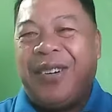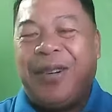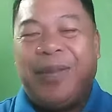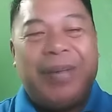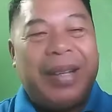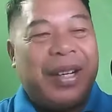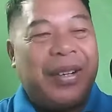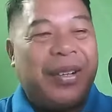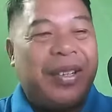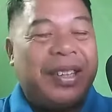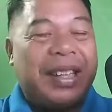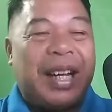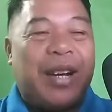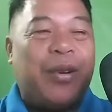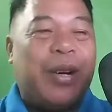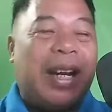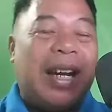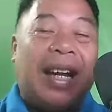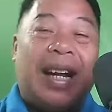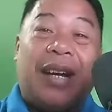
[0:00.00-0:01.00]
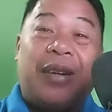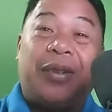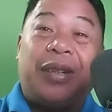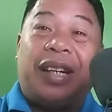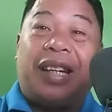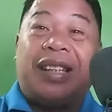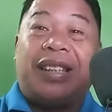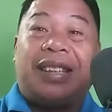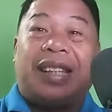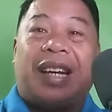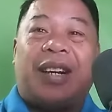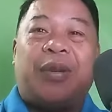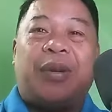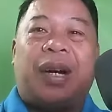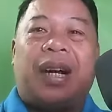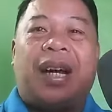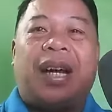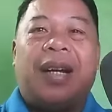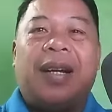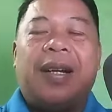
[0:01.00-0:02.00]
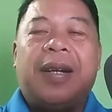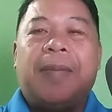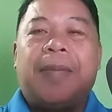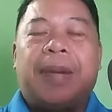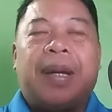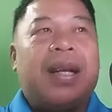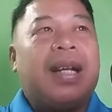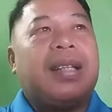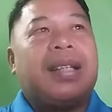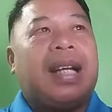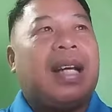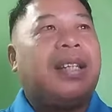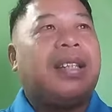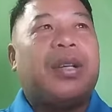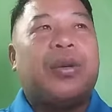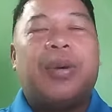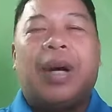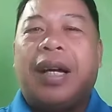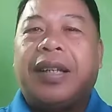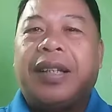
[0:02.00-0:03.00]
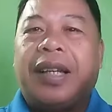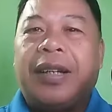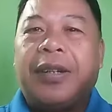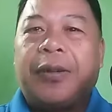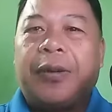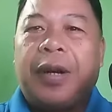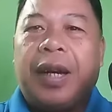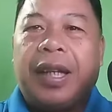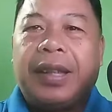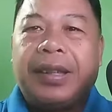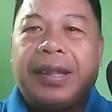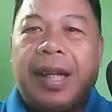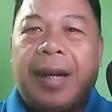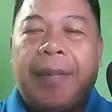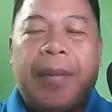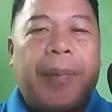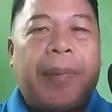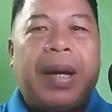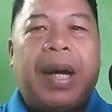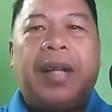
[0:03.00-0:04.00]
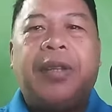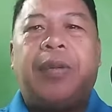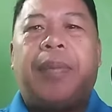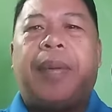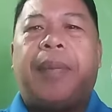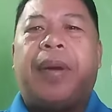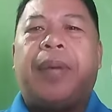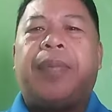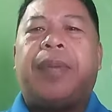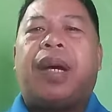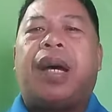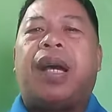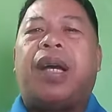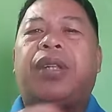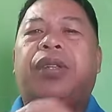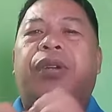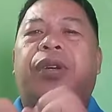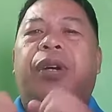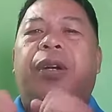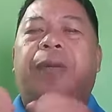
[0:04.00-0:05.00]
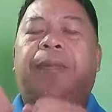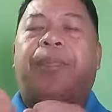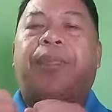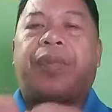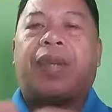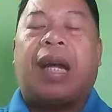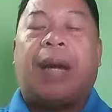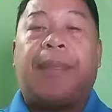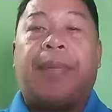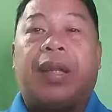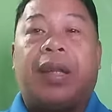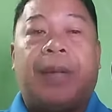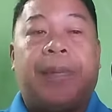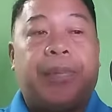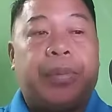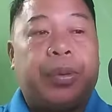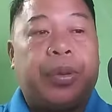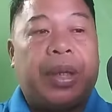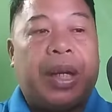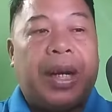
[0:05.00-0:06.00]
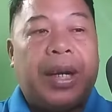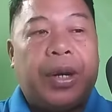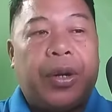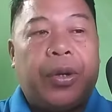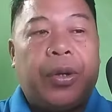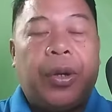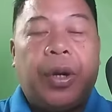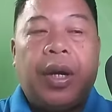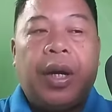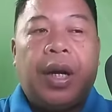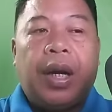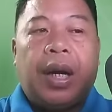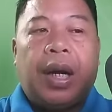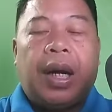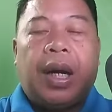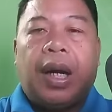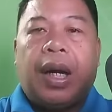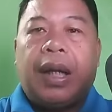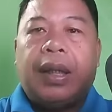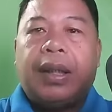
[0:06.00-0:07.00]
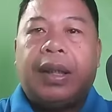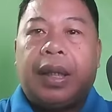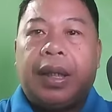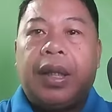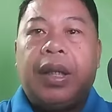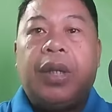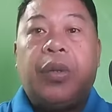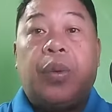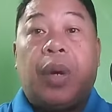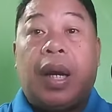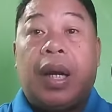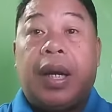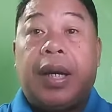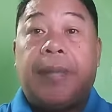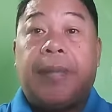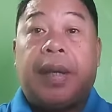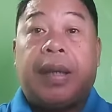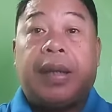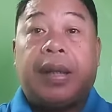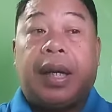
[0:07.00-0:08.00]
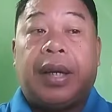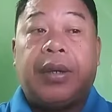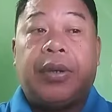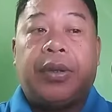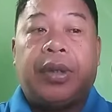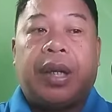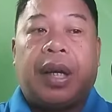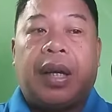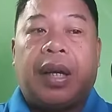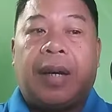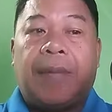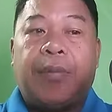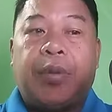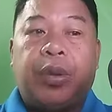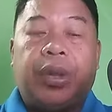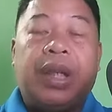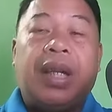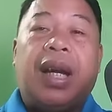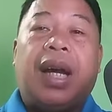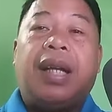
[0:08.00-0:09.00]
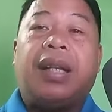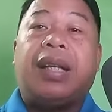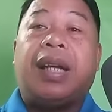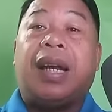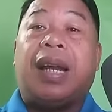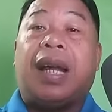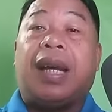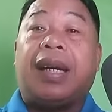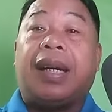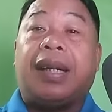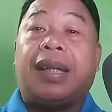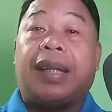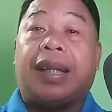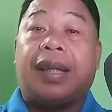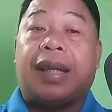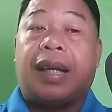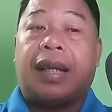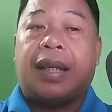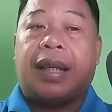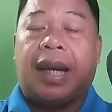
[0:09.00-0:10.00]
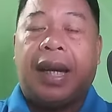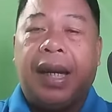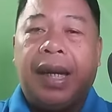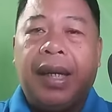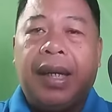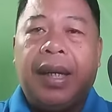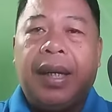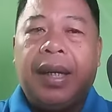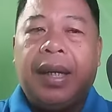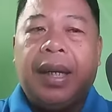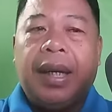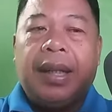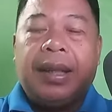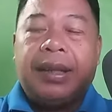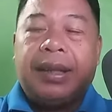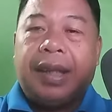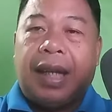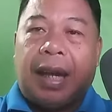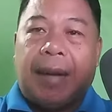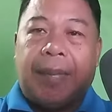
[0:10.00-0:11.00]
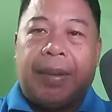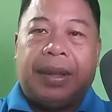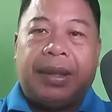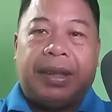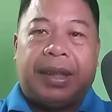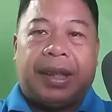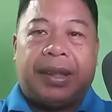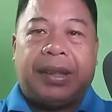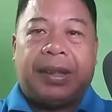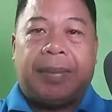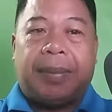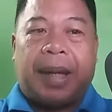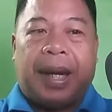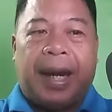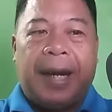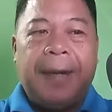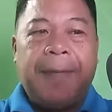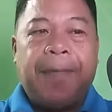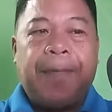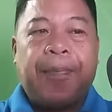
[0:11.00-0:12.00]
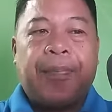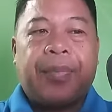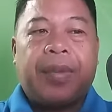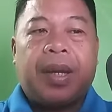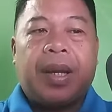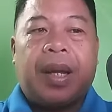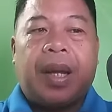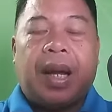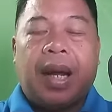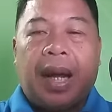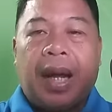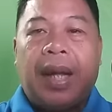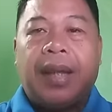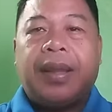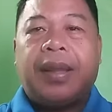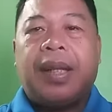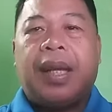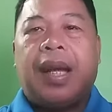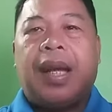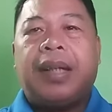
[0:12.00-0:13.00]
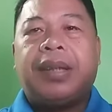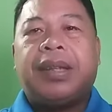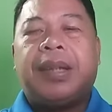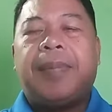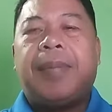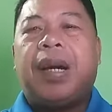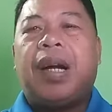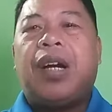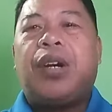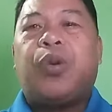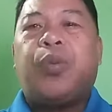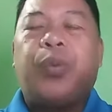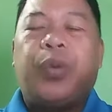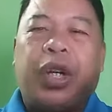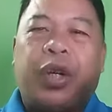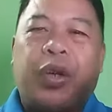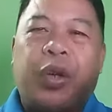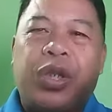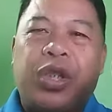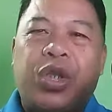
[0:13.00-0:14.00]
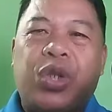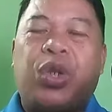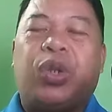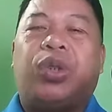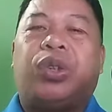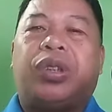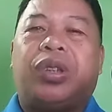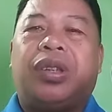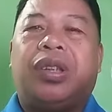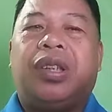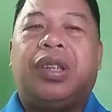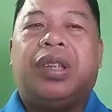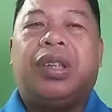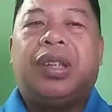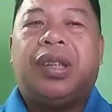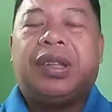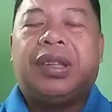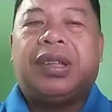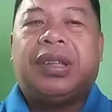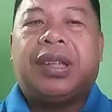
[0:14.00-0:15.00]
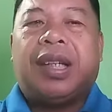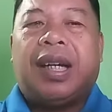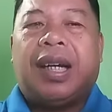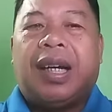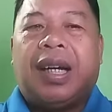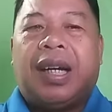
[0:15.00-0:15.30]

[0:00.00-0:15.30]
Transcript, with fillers: Oo, pero tawa lang ako ng tawa. Pinagtatawanan ko lang sila. Magpagano pa man mga idol, kapit lang po tayo. At naniniwala naman tayo na ang kabutihan ay laging nananaig laban sa kasamaan at uh, sa mga kumikwestiyon sa